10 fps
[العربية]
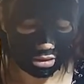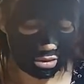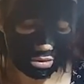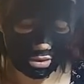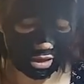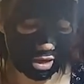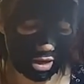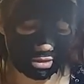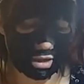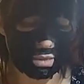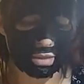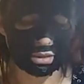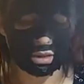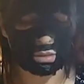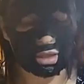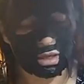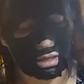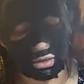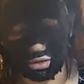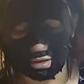وكاع نحب ندير منين داك
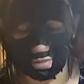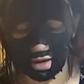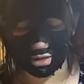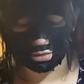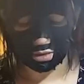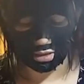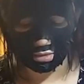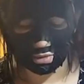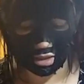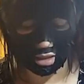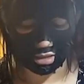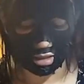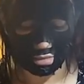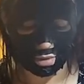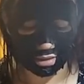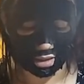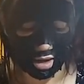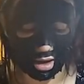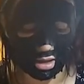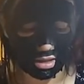الكوماج منين داك نحب ندير
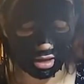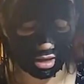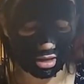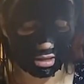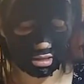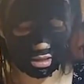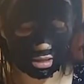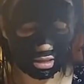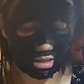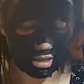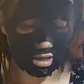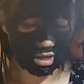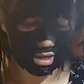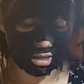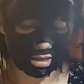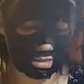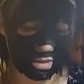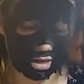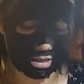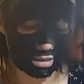هذا هكا كيما
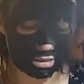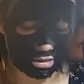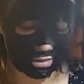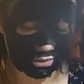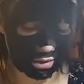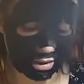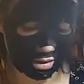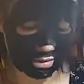راكي تشوفي